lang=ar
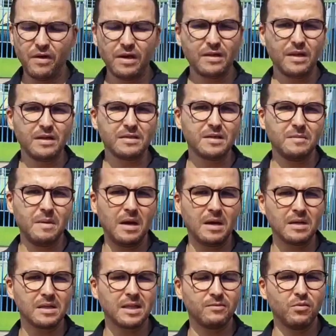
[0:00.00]
فلذلك زعما
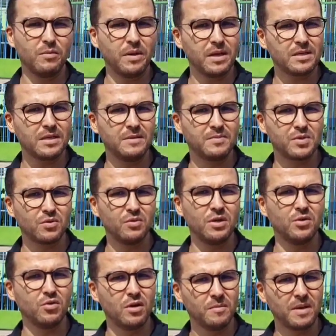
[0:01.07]
كنطلبوا من الناس اللي
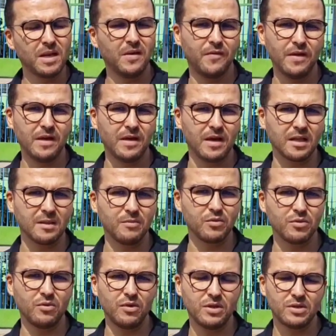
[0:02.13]
مسؤولين واللي مكلفين على هذا
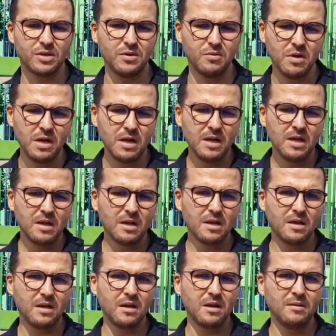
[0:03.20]
الموضوع يجيو
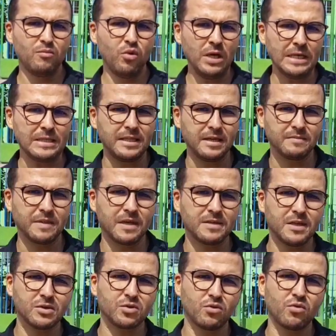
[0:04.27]
آه، المحيط ديال
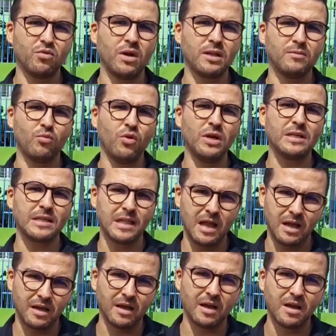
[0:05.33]
المدرسه خصو يكون واحد المحيط
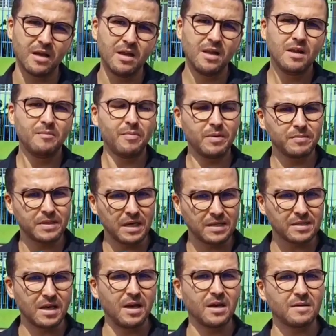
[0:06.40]
لائق
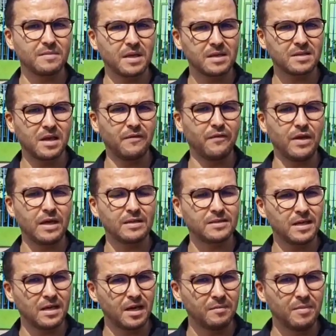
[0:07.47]
بالمدرسه كمدرسه فيها
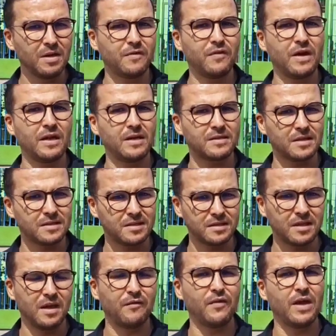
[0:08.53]
التلاميذ فيها
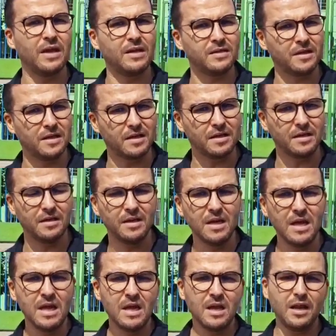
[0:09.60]
الاساسيده فيها الاداريين
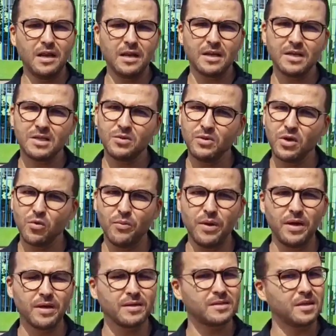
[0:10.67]
اللي كيجيو
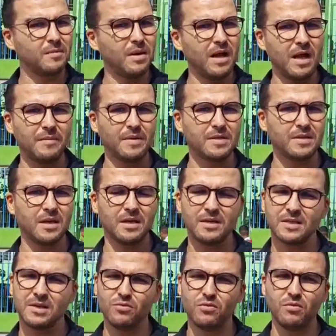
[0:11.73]
يوميا صباح مساء
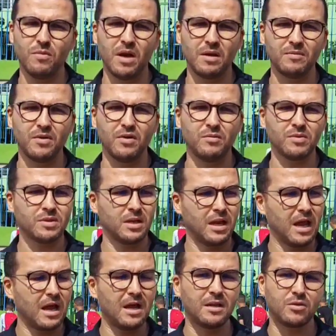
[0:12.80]
كيزاودوا المهام التعليم ديالهم خصها
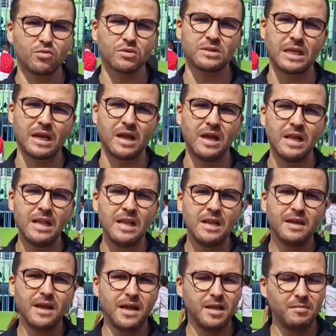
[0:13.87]
على الاقل تكون الطريق
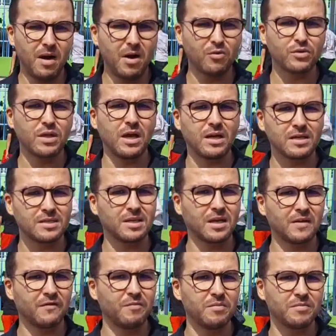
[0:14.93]
يعني معوطه
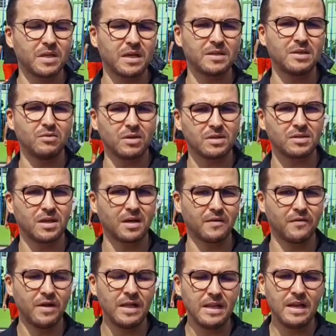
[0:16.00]
كتشرف بالمدرسه
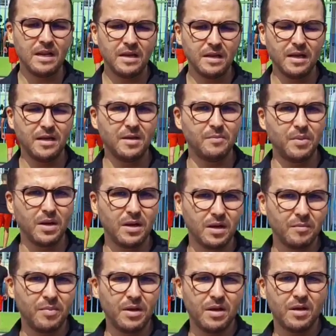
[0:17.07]
وكتشرف يعني
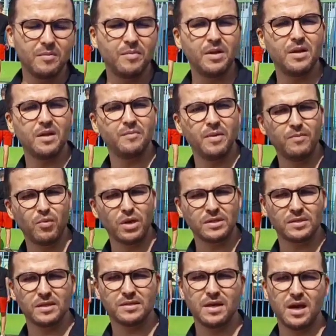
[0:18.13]
بال بال بال
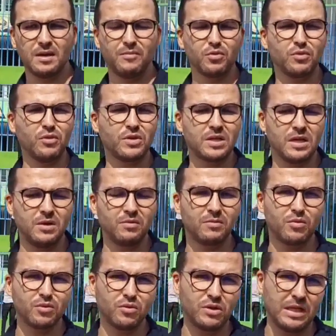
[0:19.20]
بالمؤسسه الموضوع الثاني هو
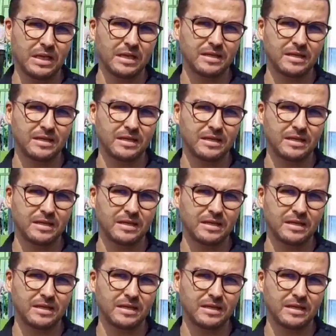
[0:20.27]
الموضوع ديال